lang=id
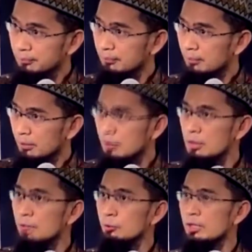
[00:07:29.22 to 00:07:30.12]
Di
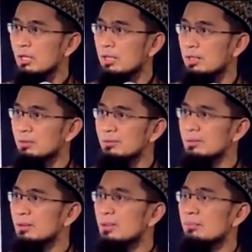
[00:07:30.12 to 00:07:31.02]
33 kali itu
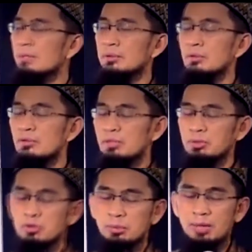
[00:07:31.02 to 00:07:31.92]
begitu diucapkan
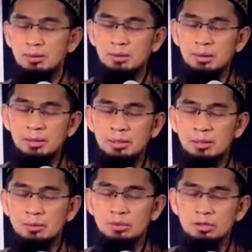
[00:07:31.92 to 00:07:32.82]
subhanallah ingat
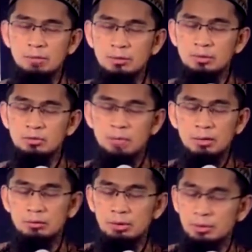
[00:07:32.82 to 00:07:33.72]
dosa mata,
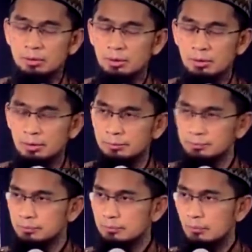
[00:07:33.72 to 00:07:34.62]
subhanallah ingat telinga,
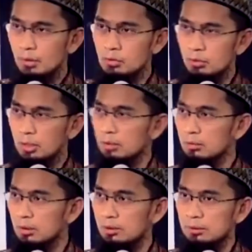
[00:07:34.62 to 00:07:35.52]

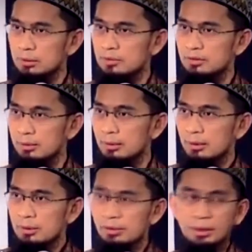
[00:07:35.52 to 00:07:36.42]
subhanallah ingat lisan.
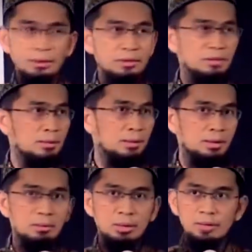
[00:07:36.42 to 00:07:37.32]
Jangan-jangan selama
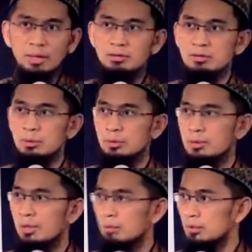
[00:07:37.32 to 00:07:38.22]
ini mengerjakan sesuatu yang
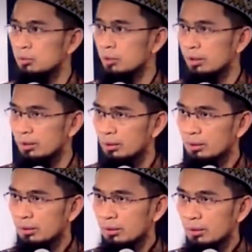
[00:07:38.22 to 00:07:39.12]
tidak Allah sukai.
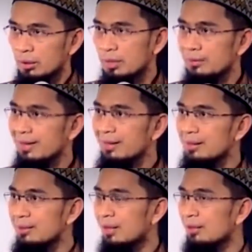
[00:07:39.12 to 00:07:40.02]
Ingat
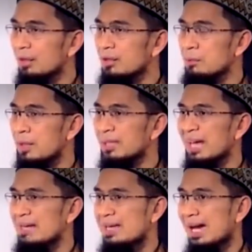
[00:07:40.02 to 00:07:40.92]
kaki, jangan-jangan dipanggil
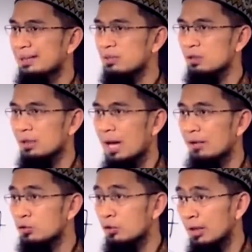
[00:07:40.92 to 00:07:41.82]
hayya ala sholah, ayu
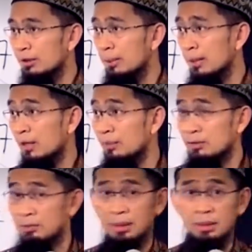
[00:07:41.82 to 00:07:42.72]
sholah, tapi kaki masih
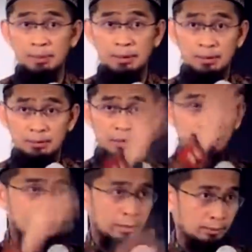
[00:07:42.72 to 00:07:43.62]
melangkah pada yang tidak
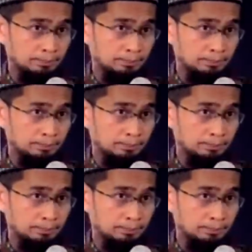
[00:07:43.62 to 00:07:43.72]
dibenarkan.